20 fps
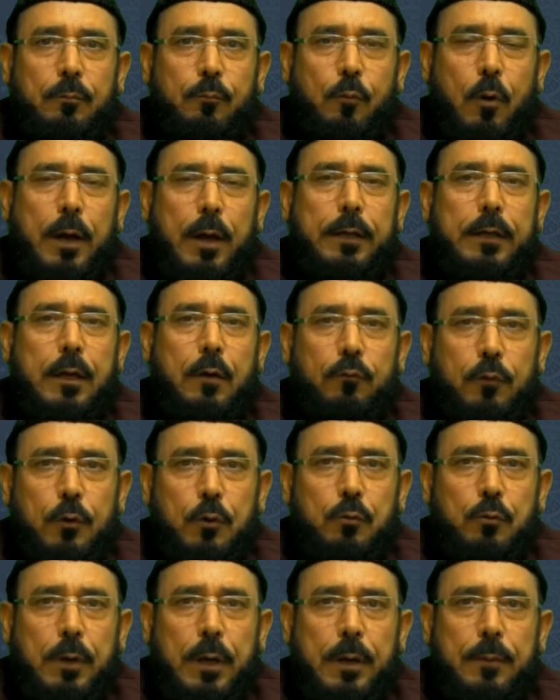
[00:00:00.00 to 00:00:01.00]
पॉइंट ऑफ
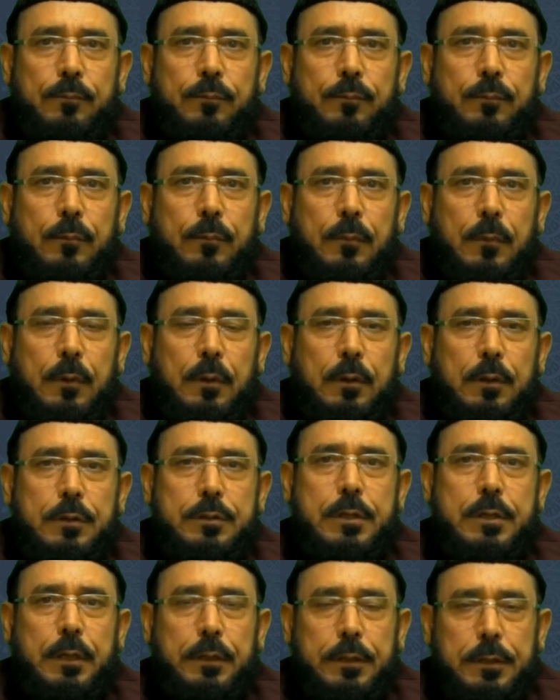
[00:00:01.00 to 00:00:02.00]
व्यू है
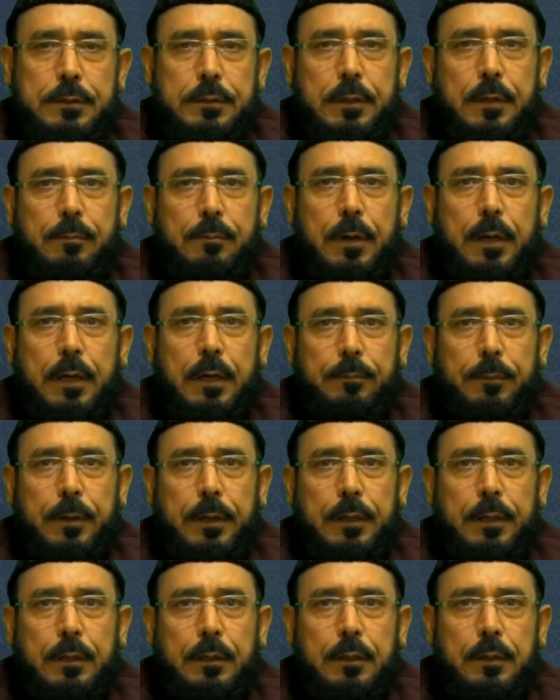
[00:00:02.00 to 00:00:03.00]
किसी हदीस के बारे
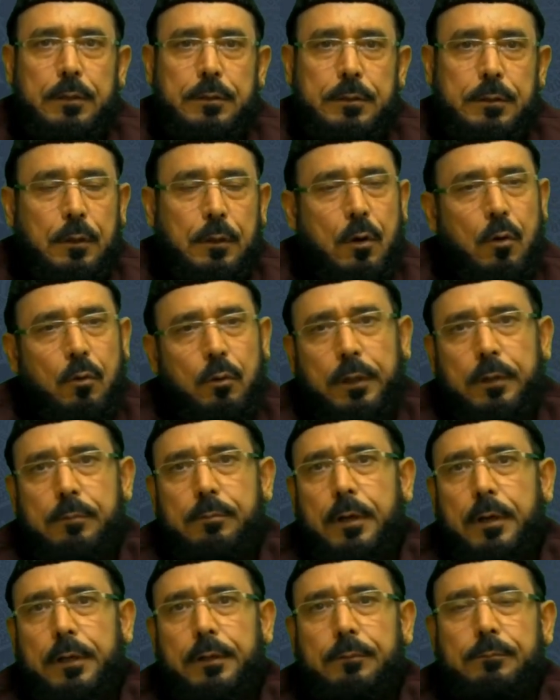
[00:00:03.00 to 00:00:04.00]
में किसी कौल के
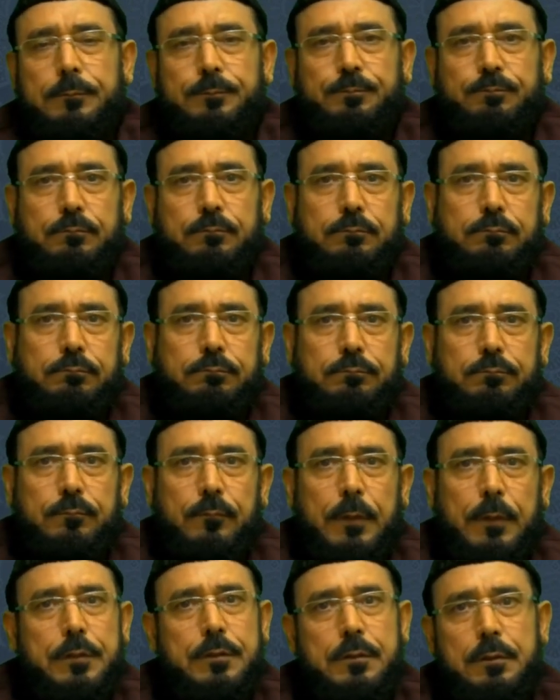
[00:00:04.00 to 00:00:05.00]
बारे में
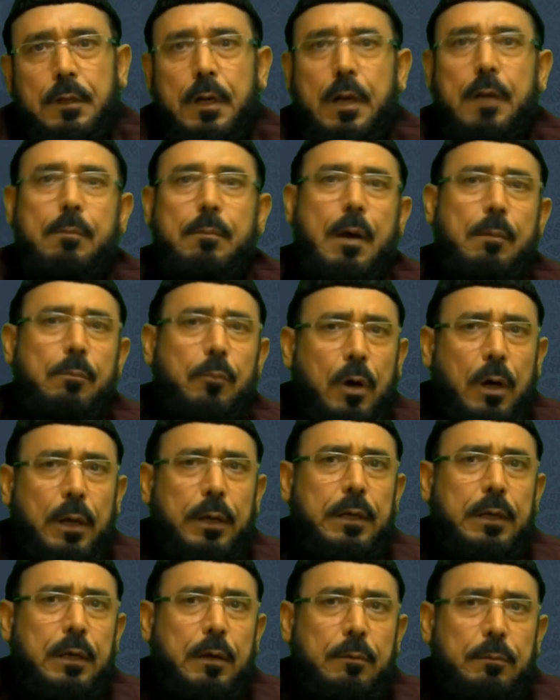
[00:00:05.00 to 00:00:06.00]
इसी तरह इमाम
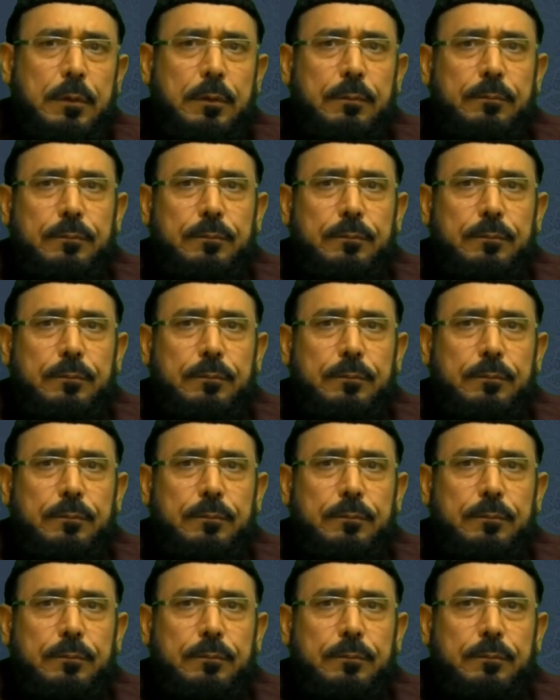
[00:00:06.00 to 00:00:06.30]
बुखारी का भी